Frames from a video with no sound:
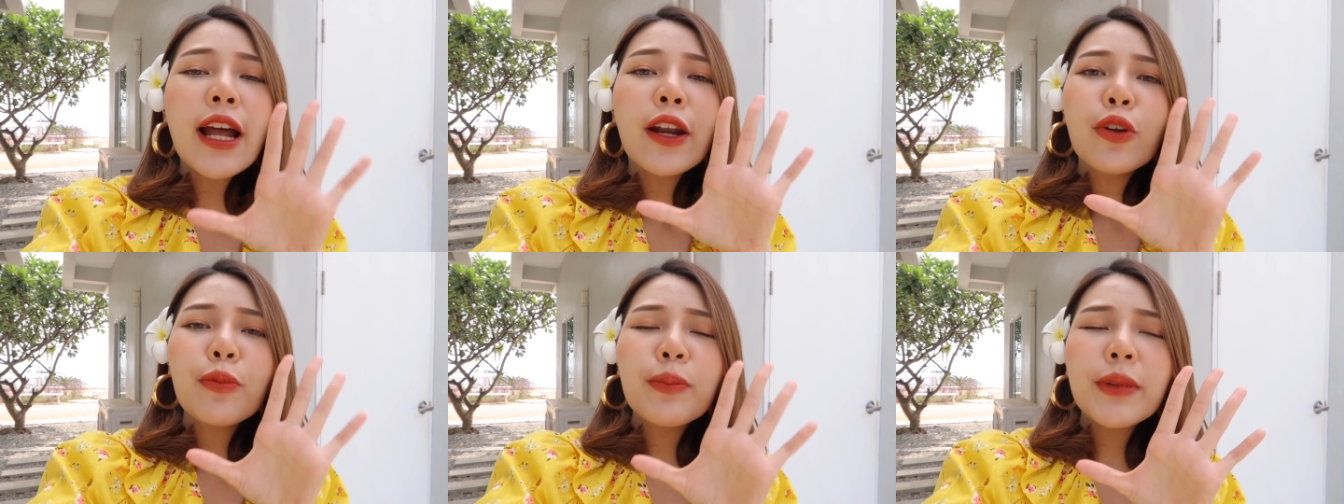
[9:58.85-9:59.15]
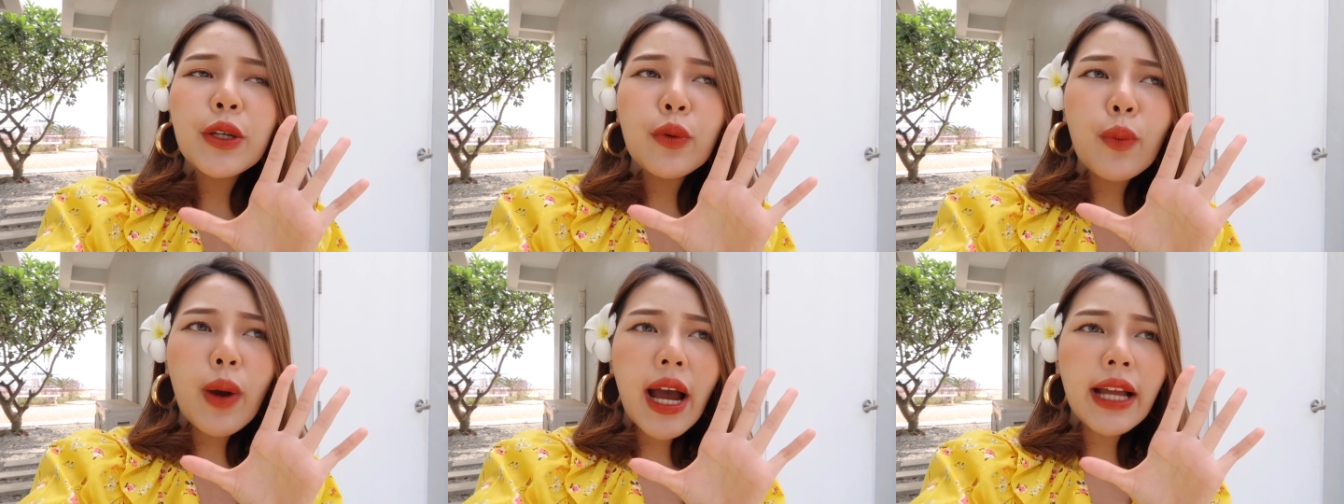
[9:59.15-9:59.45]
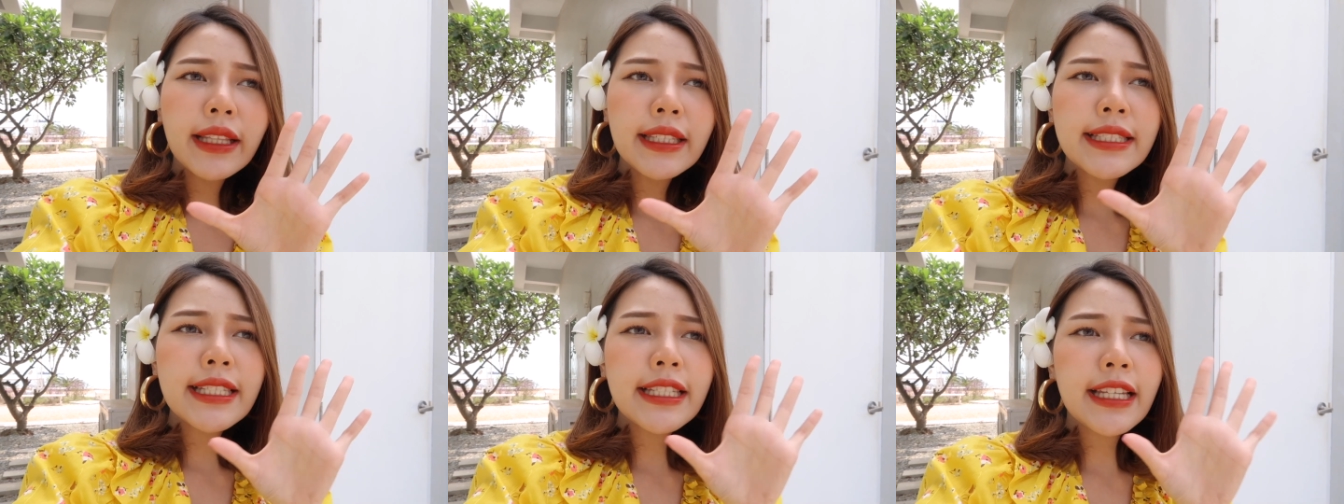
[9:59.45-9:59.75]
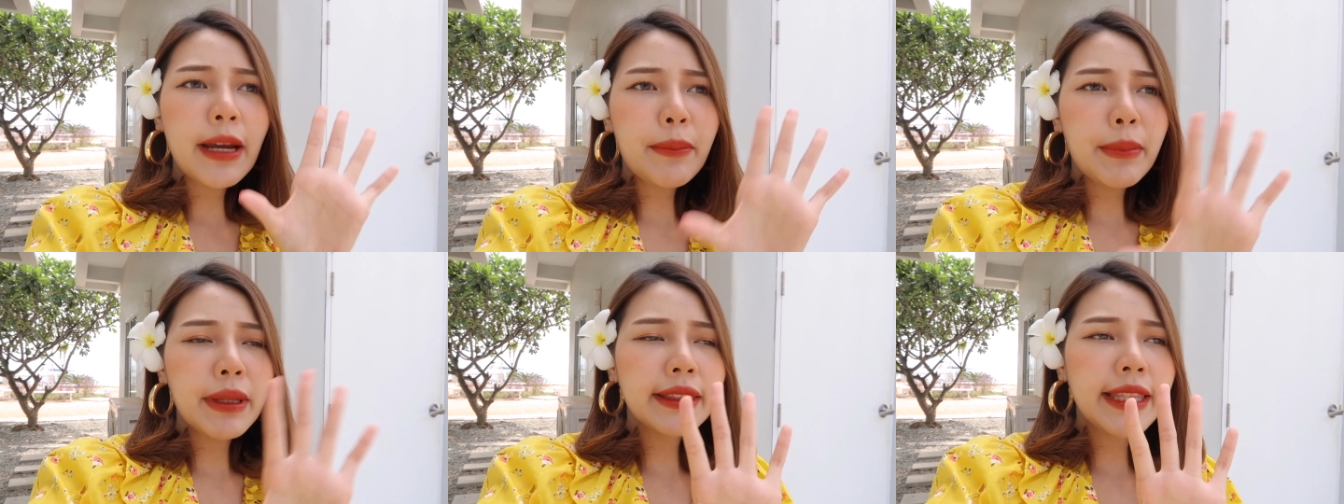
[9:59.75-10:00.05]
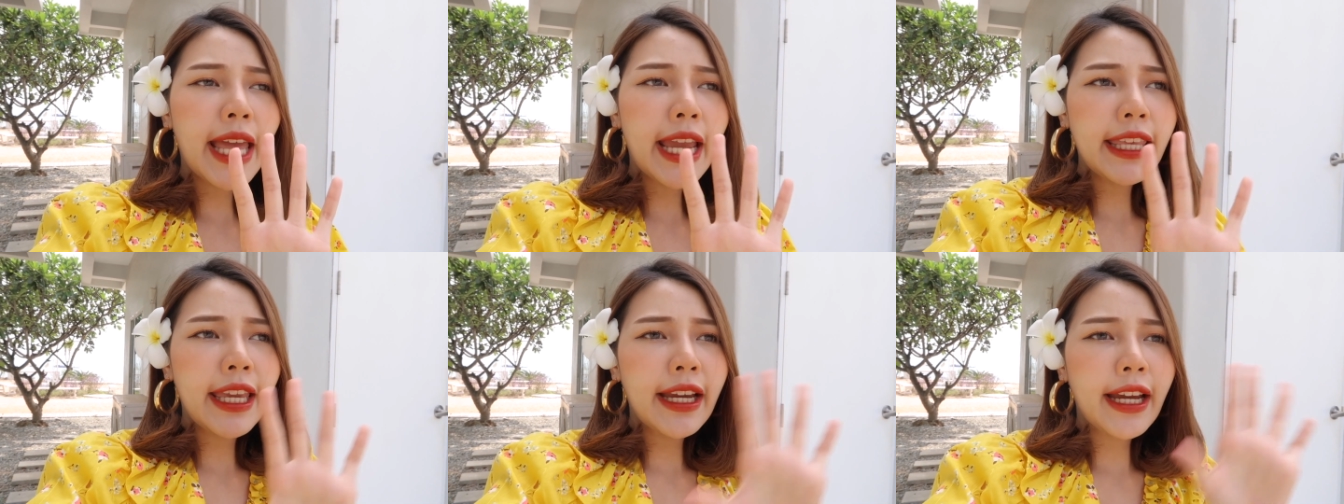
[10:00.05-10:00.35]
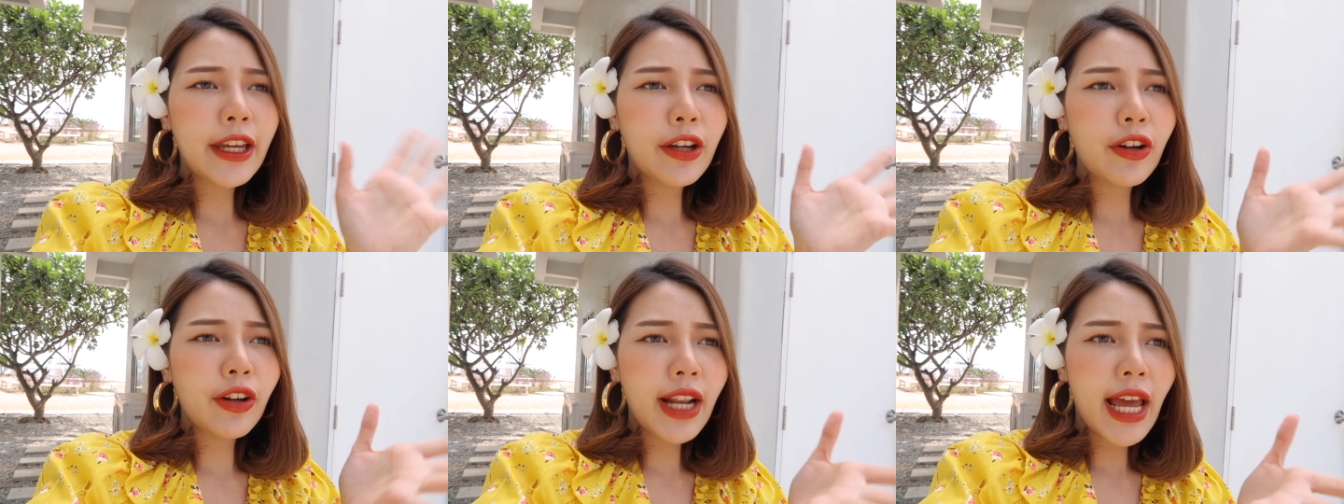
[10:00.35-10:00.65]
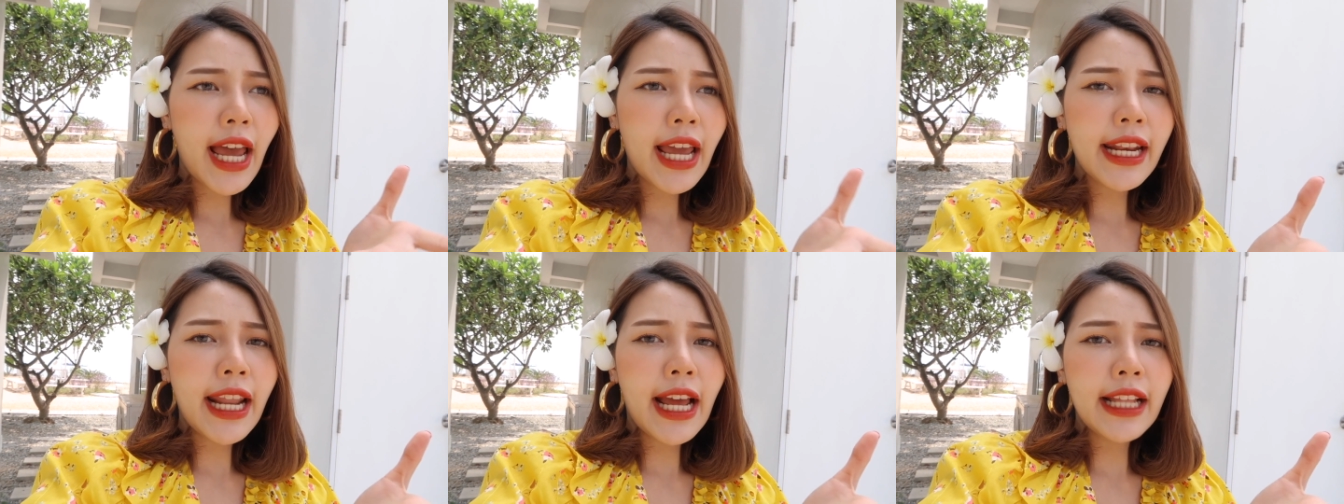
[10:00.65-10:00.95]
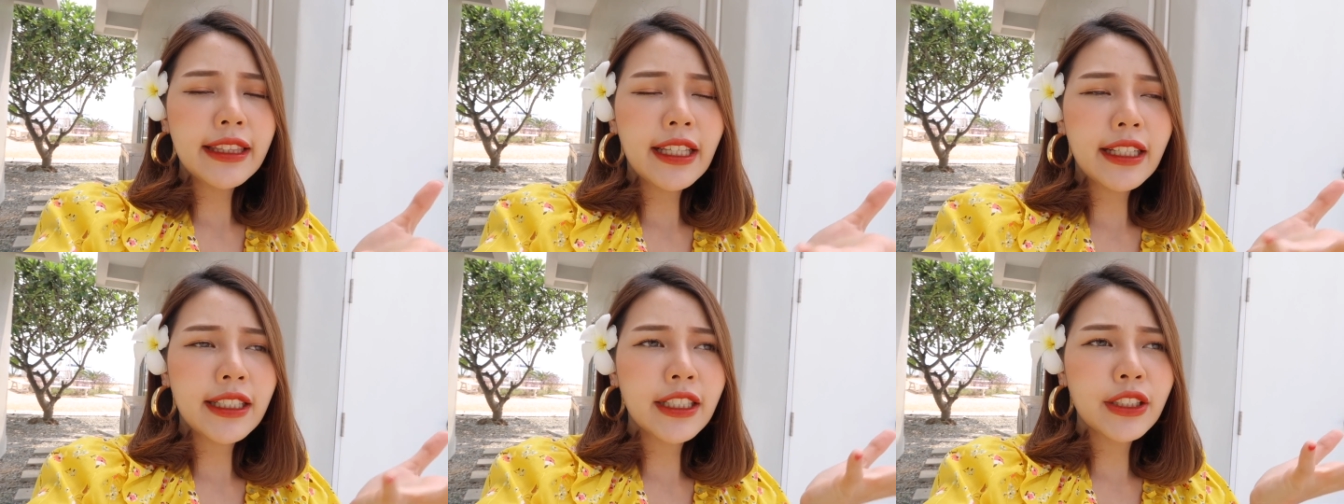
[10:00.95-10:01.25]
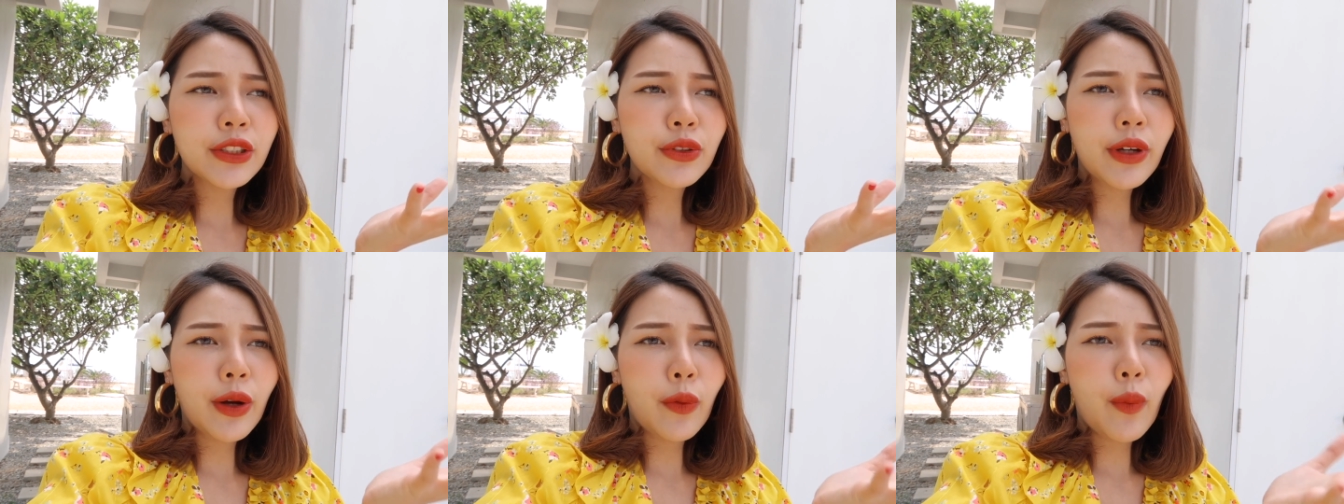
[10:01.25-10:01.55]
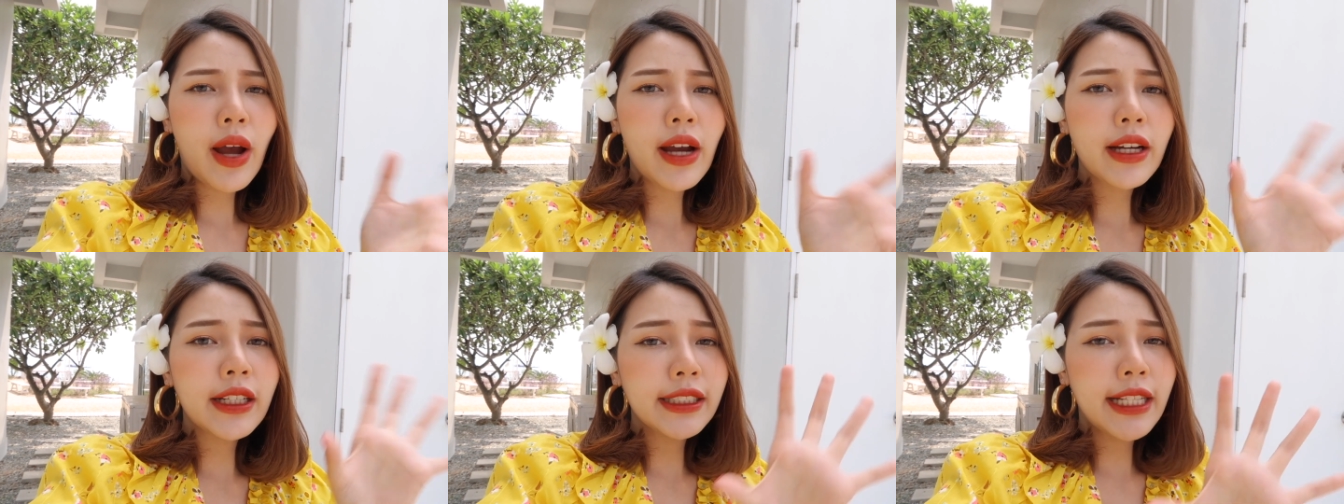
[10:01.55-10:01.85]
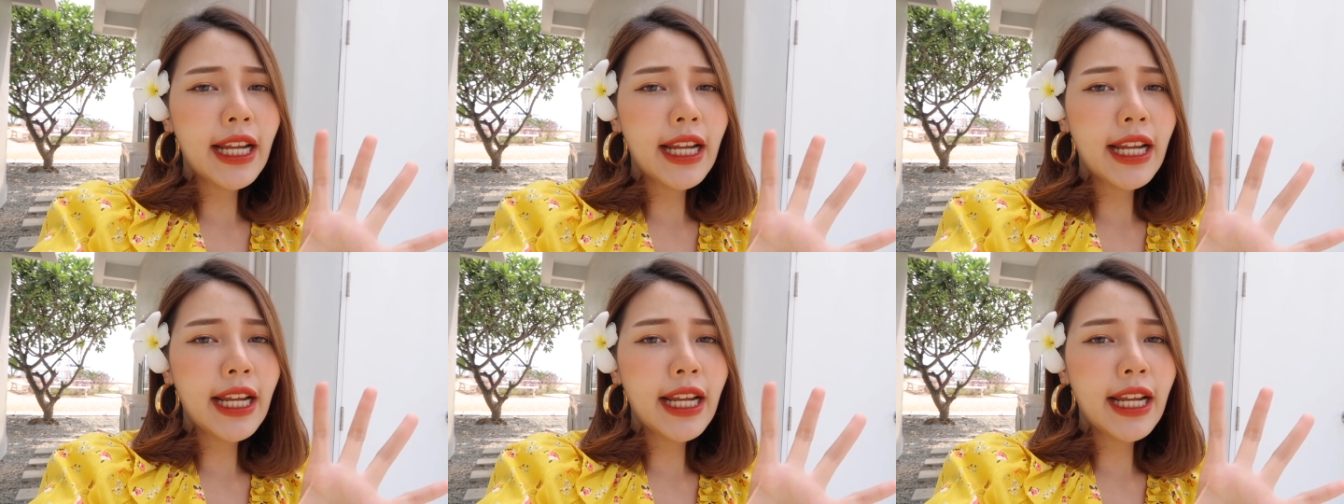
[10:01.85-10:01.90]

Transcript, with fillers: ลูกหมีว่าที่จริงอะมันแต่งยังไงก็ได้นะแต่ขึ้นอยู่กับว่า